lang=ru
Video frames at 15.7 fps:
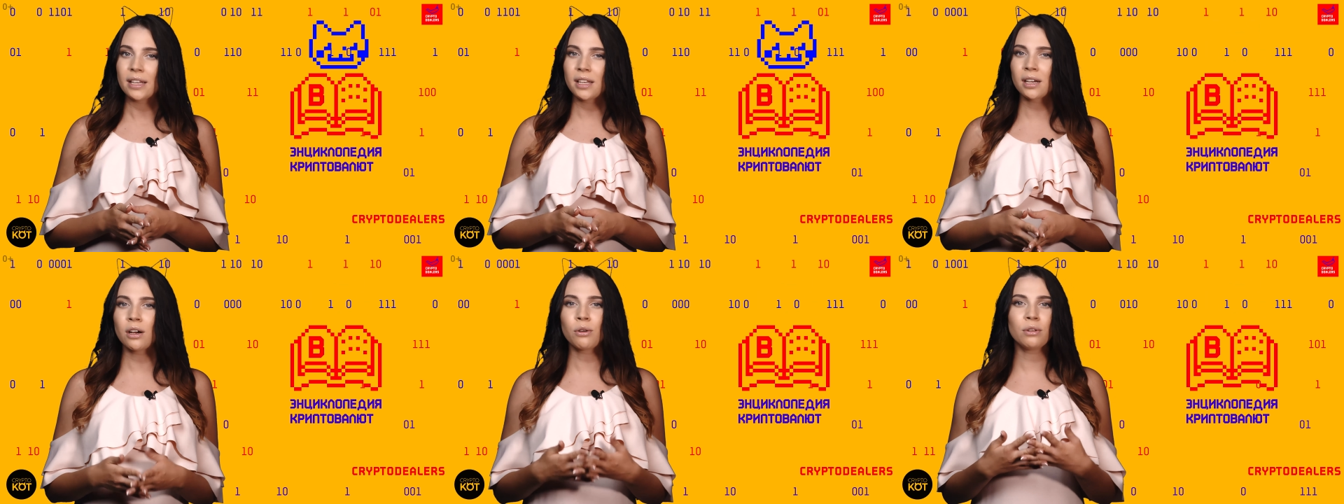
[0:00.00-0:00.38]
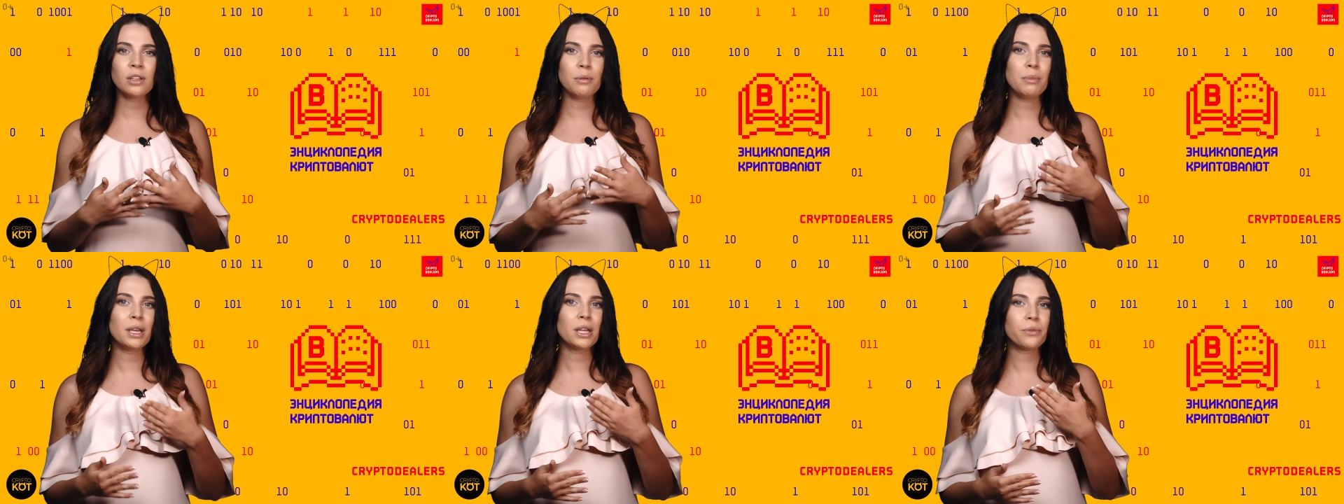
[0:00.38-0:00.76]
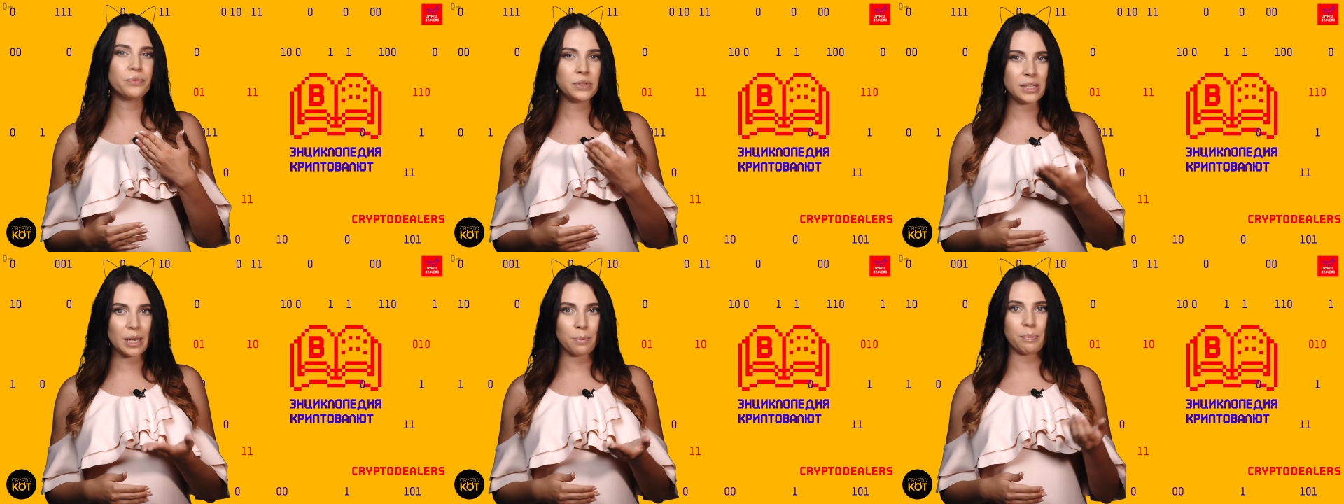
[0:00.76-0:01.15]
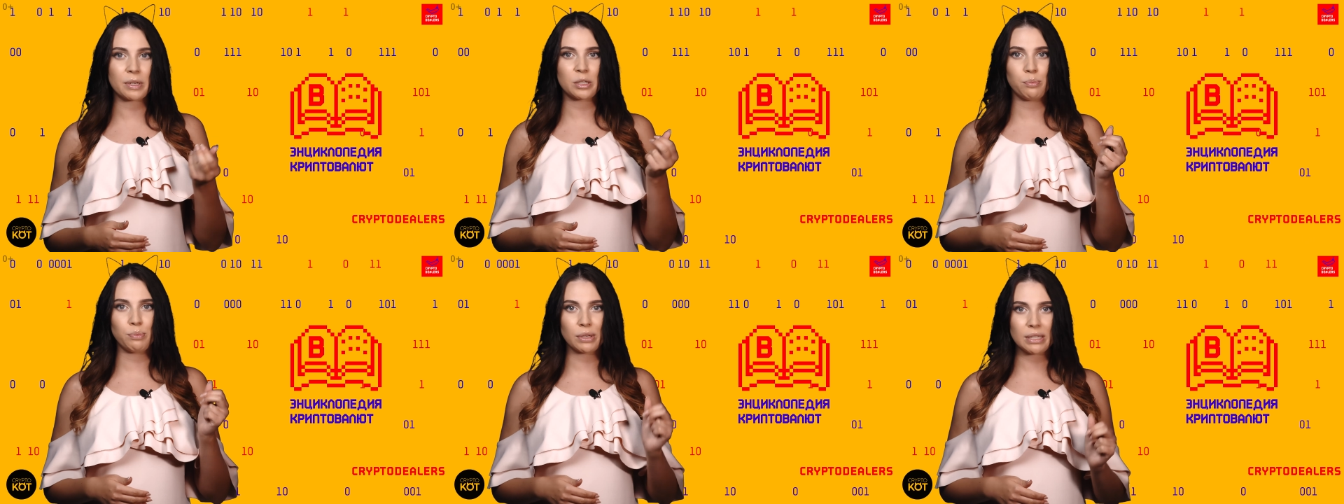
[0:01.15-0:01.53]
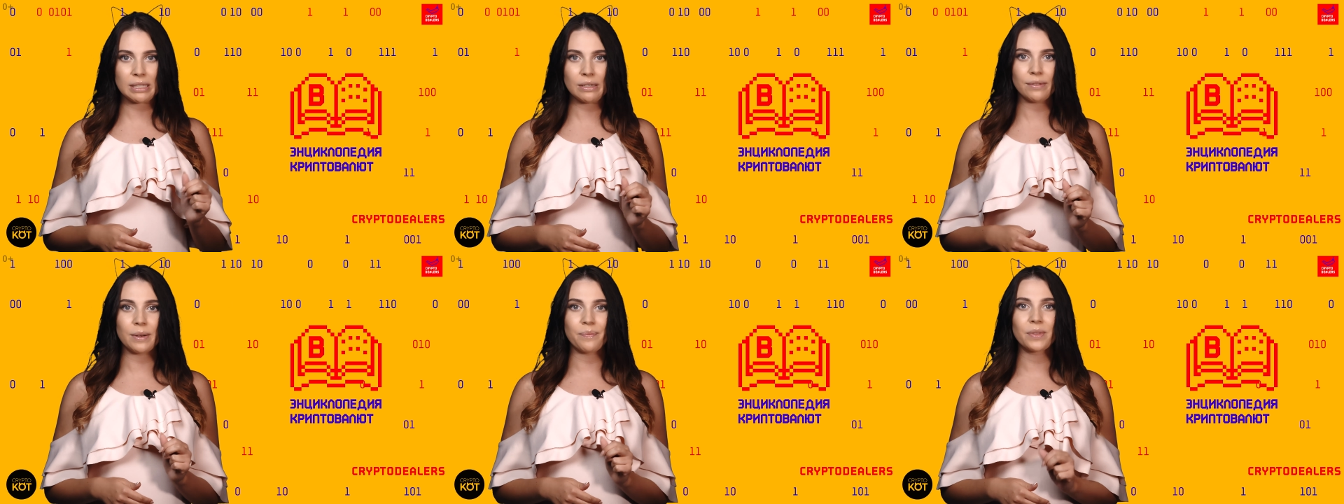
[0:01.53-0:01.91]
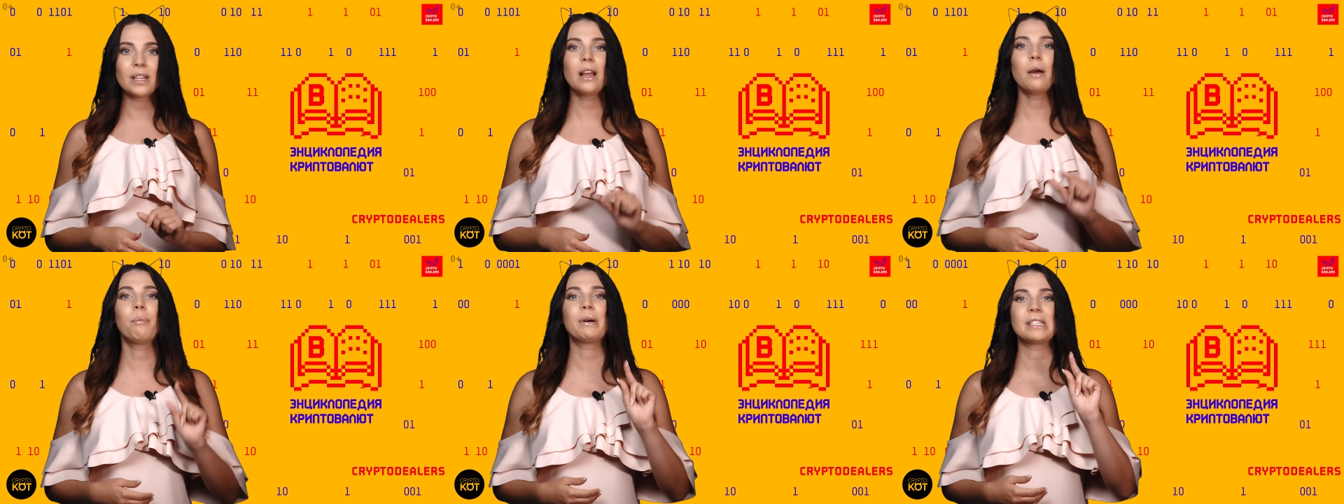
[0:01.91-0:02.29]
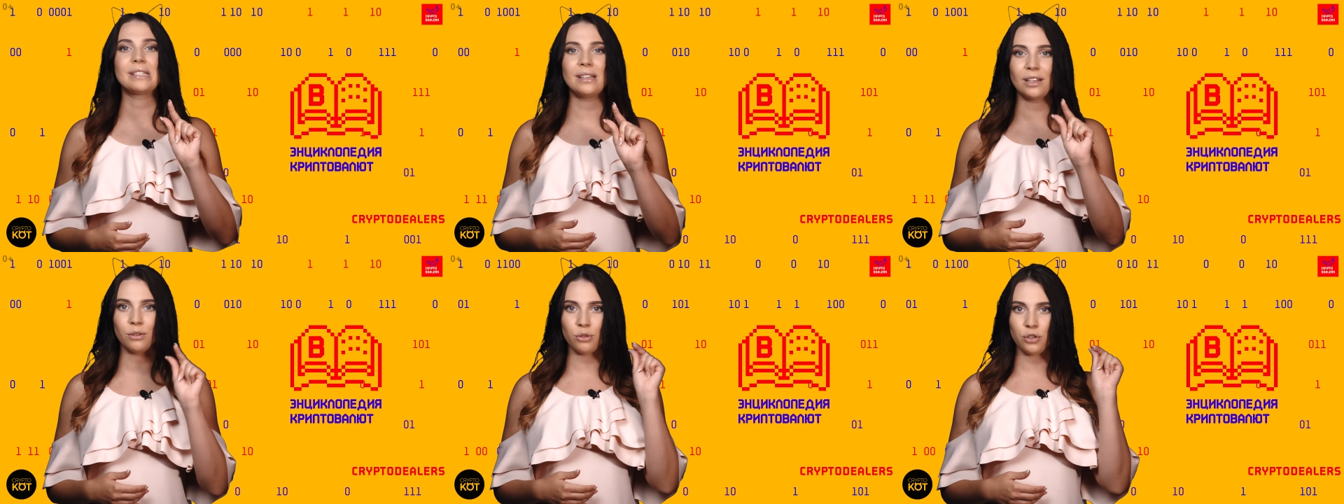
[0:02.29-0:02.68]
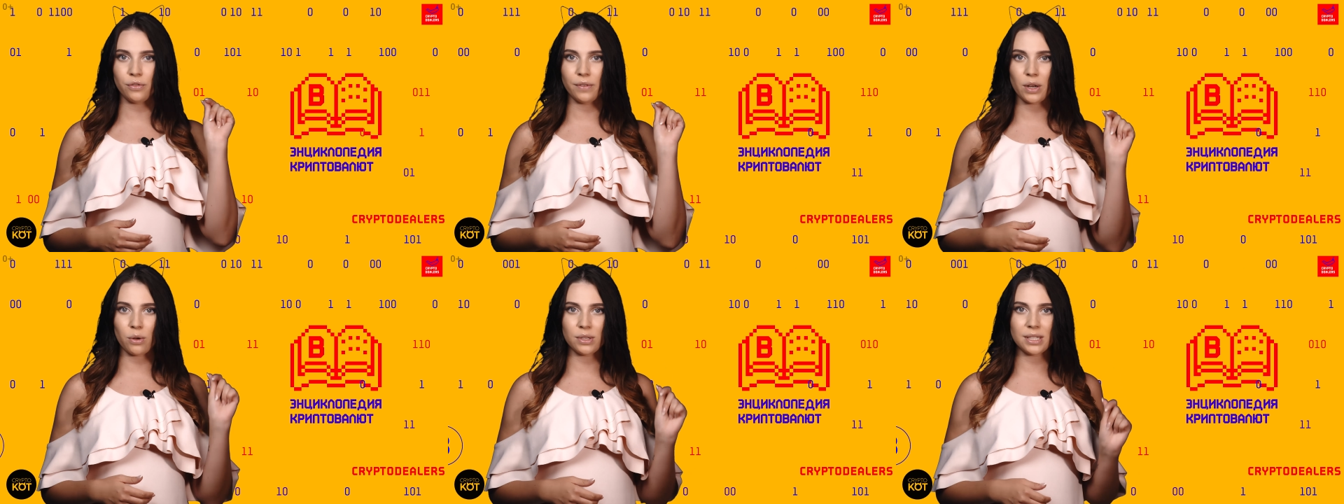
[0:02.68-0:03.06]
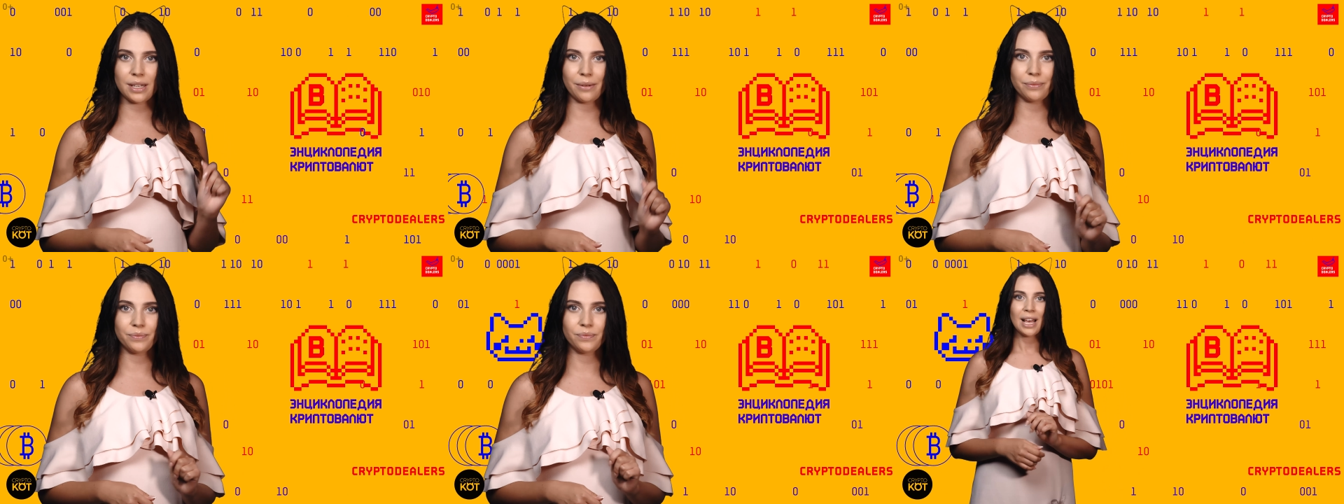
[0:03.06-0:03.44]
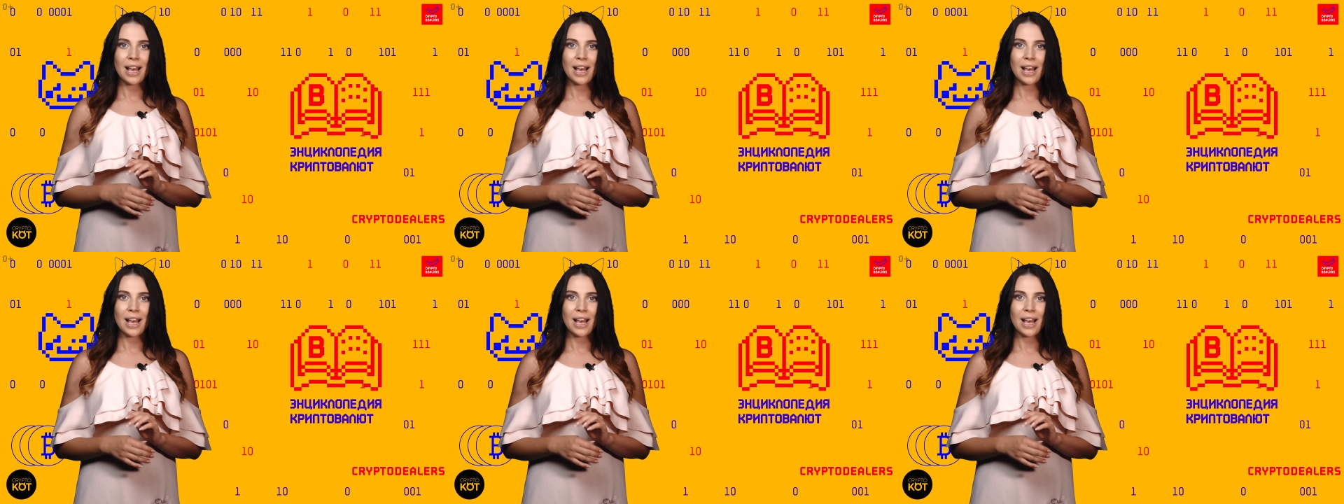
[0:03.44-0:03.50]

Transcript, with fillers: так как он имеет все перспективы для последующего роста.